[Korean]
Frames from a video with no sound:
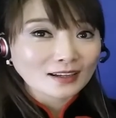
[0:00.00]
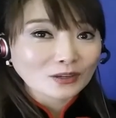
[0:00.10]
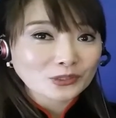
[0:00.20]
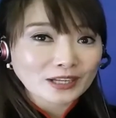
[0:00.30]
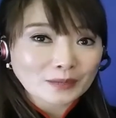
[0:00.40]

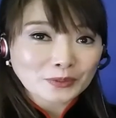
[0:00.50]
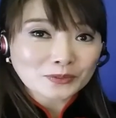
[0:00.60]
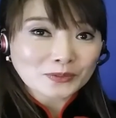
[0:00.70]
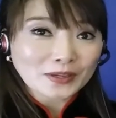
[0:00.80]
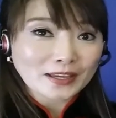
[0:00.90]
우리가
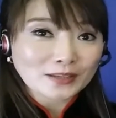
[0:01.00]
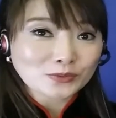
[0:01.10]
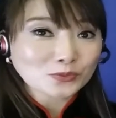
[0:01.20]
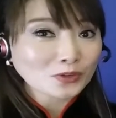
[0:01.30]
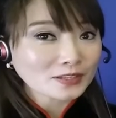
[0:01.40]
평소에
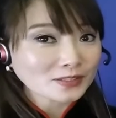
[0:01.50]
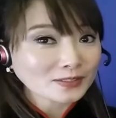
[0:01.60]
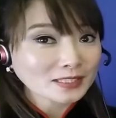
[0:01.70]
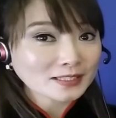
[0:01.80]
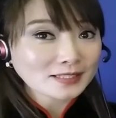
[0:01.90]
중국어에서
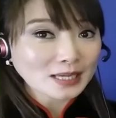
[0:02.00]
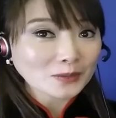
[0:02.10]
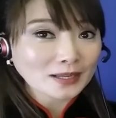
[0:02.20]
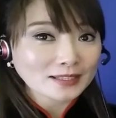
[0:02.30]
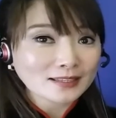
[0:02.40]
흔히들
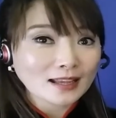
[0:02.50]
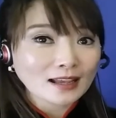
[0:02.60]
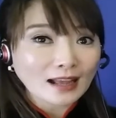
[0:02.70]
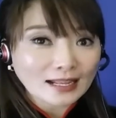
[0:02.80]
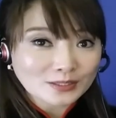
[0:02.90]
사용하는
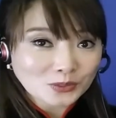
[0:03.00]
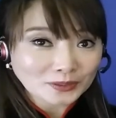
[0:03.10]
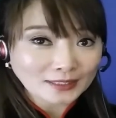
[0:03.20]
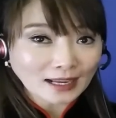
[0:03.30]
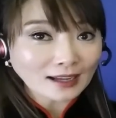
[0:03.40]
안
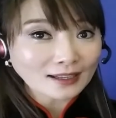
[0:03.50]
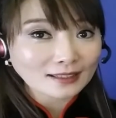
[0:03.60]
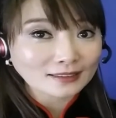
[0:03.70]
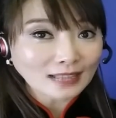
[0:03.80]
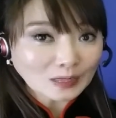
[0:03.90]
좋다,
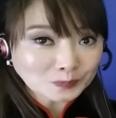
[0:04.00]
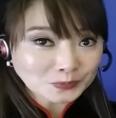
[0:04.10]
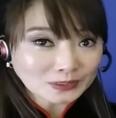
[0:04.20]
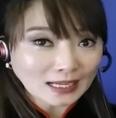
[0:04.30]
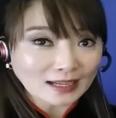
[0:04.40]

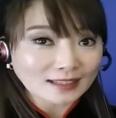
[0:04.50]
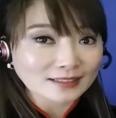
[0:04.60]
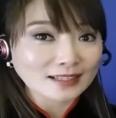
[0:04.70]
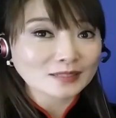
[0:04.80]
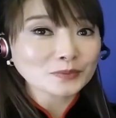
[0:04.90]
나쁘다
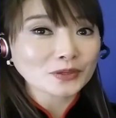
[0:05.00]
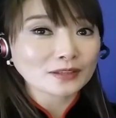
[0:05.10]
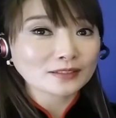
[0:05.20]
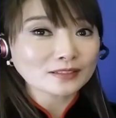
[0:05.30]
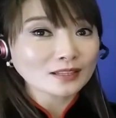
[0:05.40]
라는
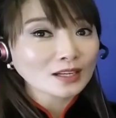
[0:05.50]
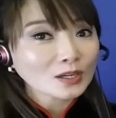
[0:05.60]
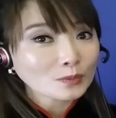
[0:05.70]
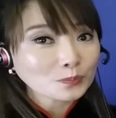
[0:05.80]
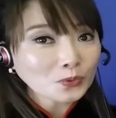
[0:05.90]
표현은
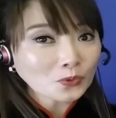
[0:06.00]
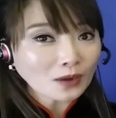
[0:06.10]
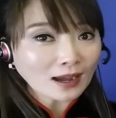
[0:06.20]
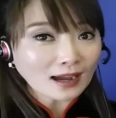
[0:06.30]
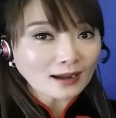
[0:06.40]

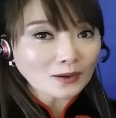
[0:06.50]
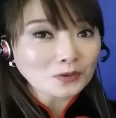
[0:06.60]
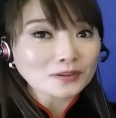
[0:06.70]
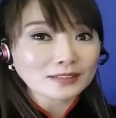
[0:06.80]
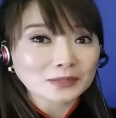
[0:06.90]

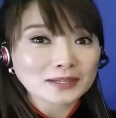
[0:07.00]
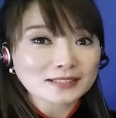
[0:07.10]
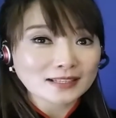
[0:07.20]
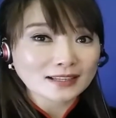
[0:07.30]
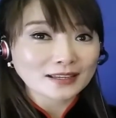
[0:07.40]
不好 라고
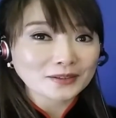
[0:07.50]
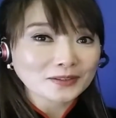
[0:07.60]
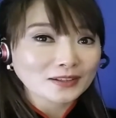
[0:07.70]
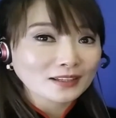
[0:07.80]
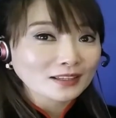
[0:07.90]

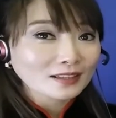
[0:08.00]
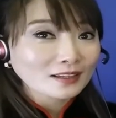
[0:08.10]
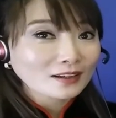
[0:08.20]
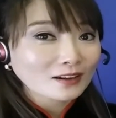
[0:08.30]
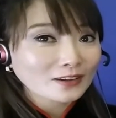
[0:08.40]
하잖아요.
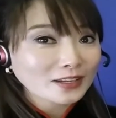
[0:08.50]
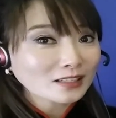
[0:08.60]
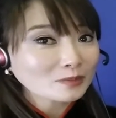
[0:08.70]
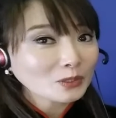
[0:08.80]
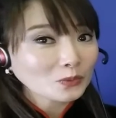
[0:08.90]
어,
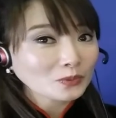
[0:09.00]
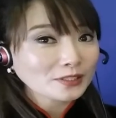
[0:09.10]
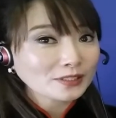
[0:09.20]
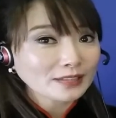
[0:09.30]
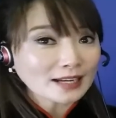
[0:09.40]
예를 들면
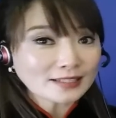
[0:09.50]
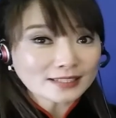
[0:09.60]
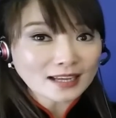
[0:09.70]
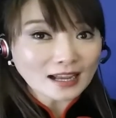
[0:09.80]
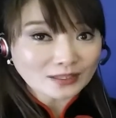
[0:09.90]
오늘
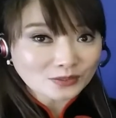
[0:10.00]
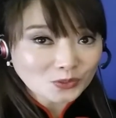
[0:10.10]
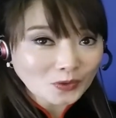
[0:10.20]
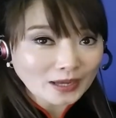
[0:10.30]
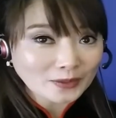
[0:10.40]
날씨가 안
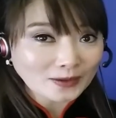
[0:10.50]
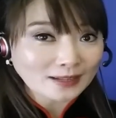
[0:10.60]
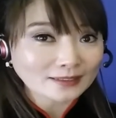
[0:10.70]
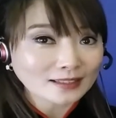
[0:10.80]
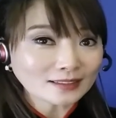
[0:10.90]
좋아요
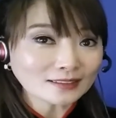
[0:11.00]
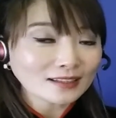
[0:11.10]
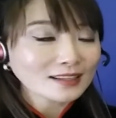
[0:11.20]
할 때는